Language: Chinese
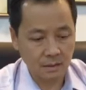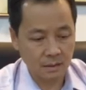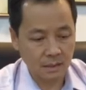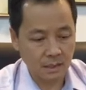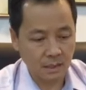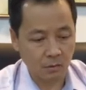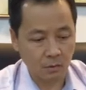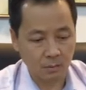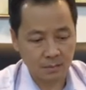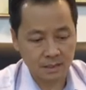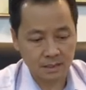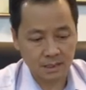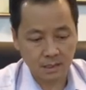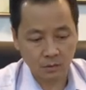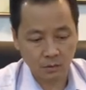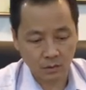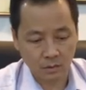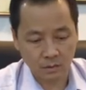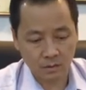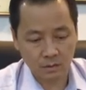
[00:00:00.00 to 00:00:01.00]
呃，我们
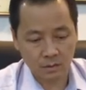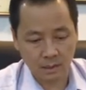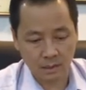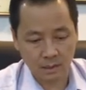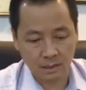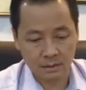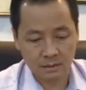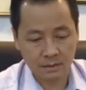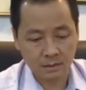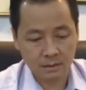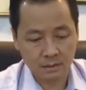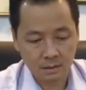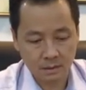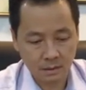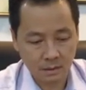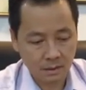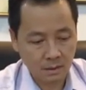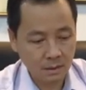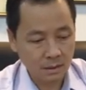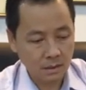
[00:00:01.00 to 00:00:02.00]
经过呃
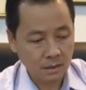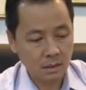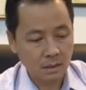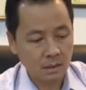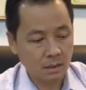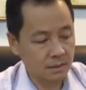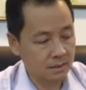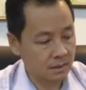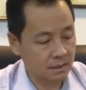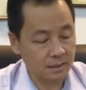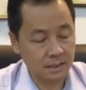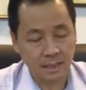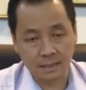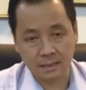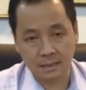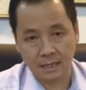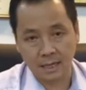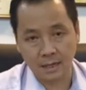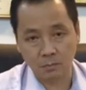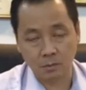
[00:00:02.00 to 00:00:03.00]
这。二十年
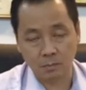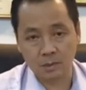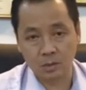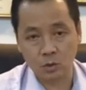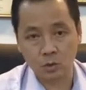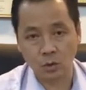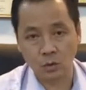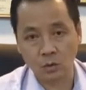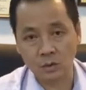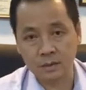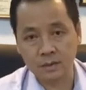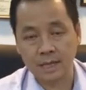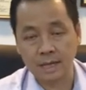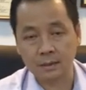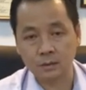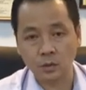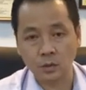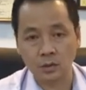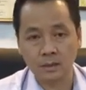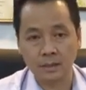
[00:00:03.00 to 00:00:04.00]
以来，我们做过这
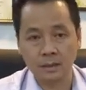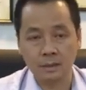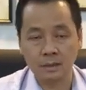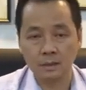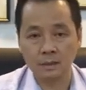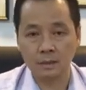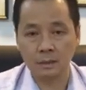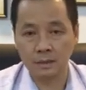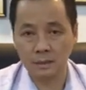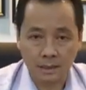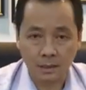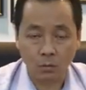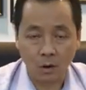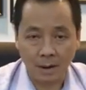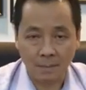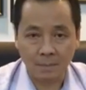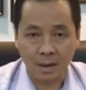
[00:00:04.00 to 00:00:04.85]
样多的这个环